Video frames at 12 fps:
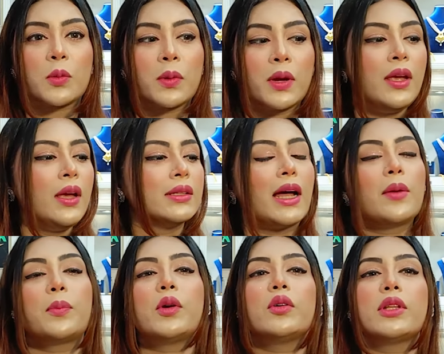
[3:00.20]
সবাই
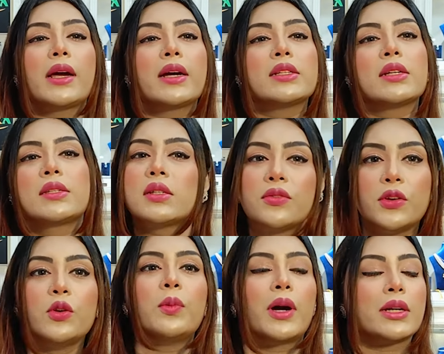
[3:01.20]
তারপরেও দেখা যাচ্ছে যে
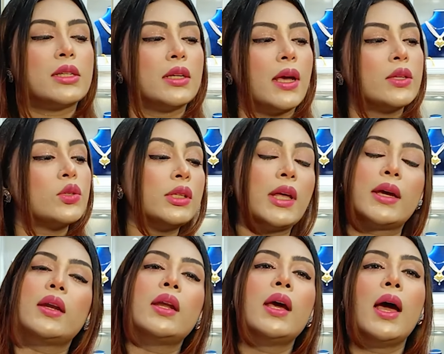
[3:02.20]
ভিউ বাড়ছে না অ্যাকচুয়ালি
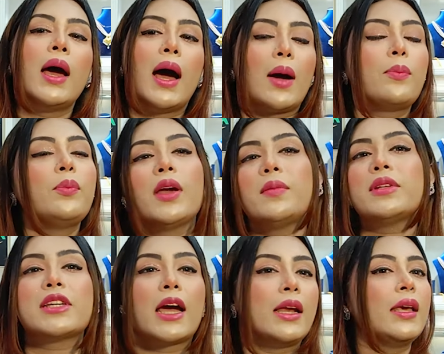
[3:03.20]
দেখেন আপনি আমি
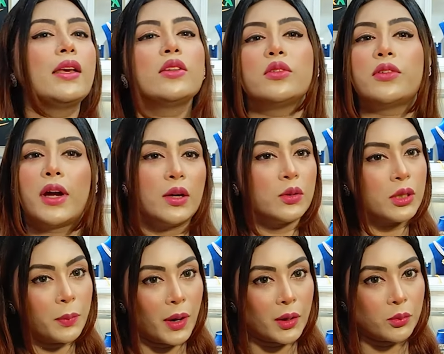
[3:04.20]
চাইলেই কিন্তু ভাইরাল
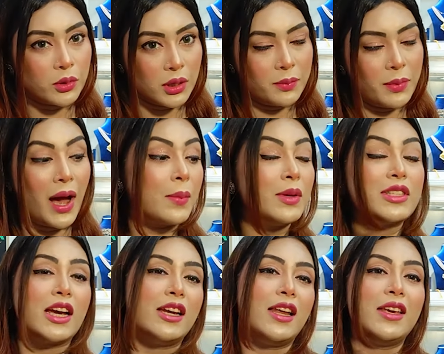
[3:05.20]
হতে পারবো না বা আমি
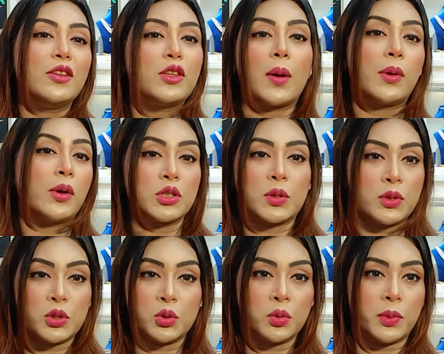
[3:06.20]
চাইলেই কিন্তু আমার কথা
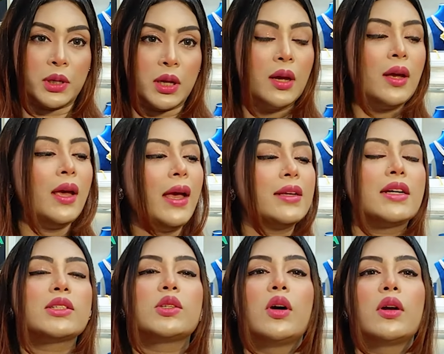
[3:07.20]
সবাই শুনবে না এটা
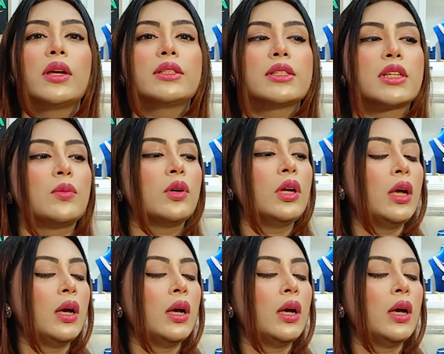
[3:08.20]
আসলে অনেকটা যেমন